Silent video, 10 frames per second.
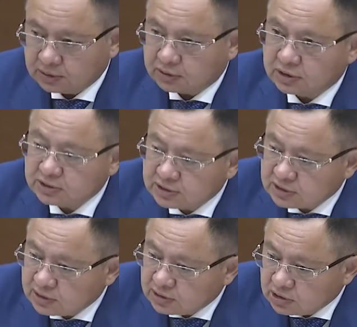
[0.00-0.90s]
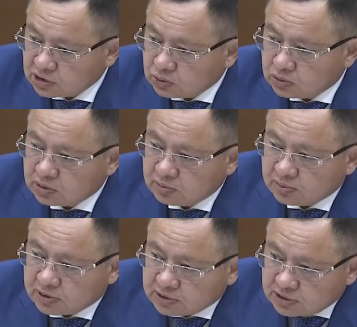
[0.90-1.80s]
30-летние школы мы
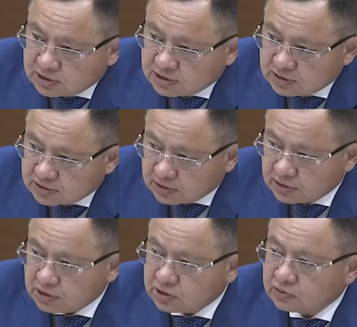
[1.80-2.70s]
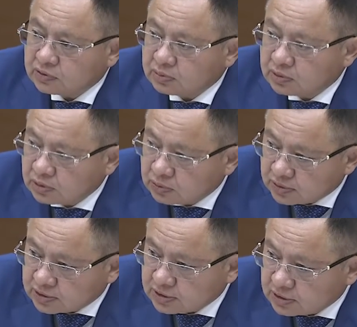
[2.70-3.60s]
практически заканчиваем. У
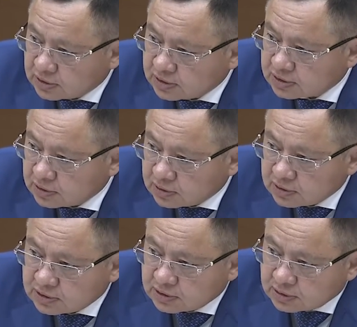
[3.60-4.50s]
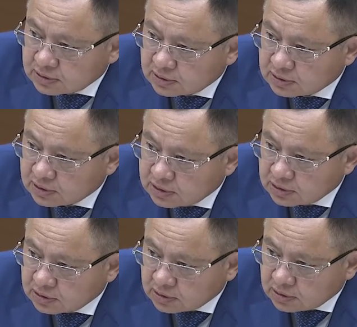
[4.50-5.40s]
нас осталось э,
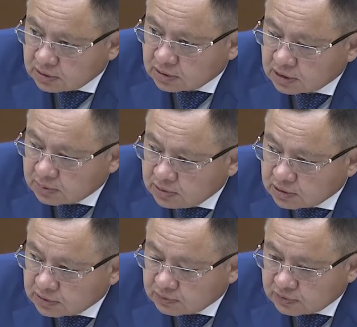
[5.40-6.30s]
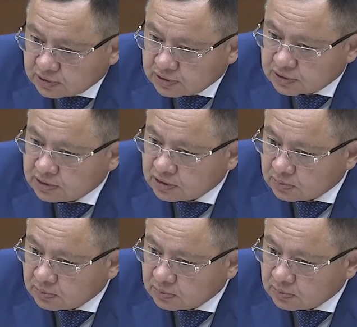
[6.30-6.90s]
таких объектов 27.